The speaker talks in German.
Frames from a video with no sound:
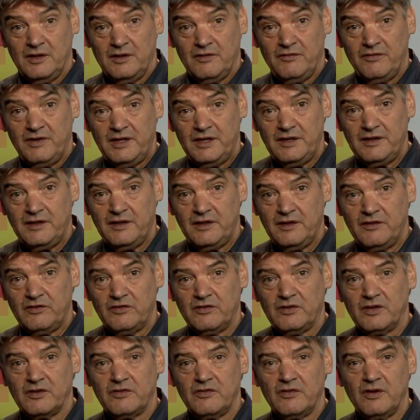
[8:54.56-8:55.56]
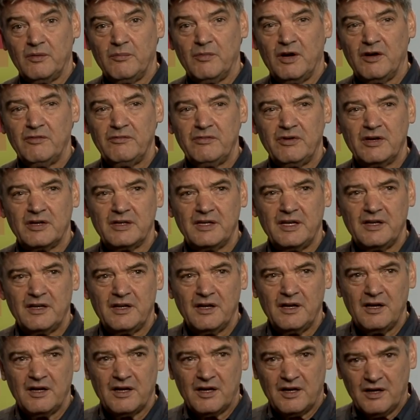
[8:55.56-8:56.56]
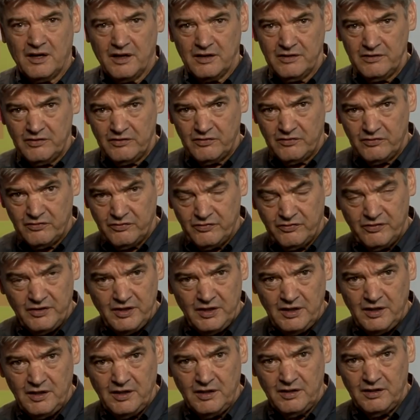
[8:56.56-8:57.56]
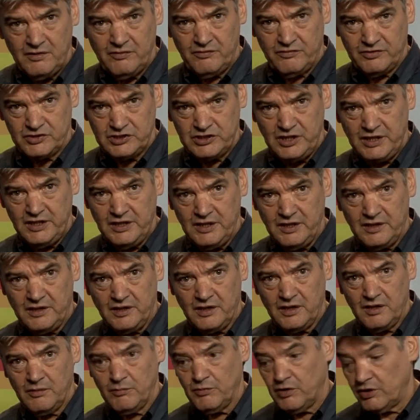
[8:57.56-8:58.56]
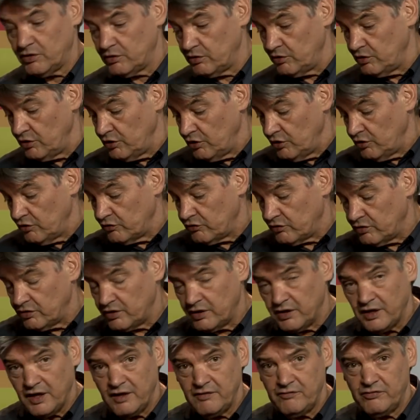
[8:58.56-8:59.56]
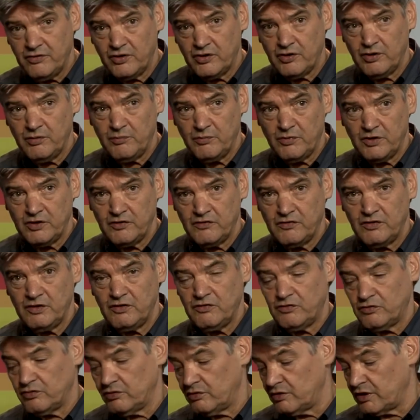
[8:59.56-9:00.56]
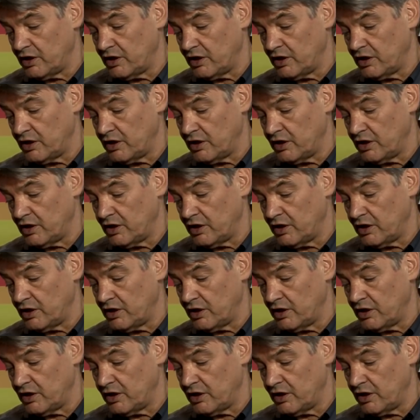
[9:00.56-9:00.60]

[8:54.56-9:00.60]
wichtig ist, dass Sie am Anfang nicht ganz viel verschiedene Dinge machen, sondern einfach einmal sich so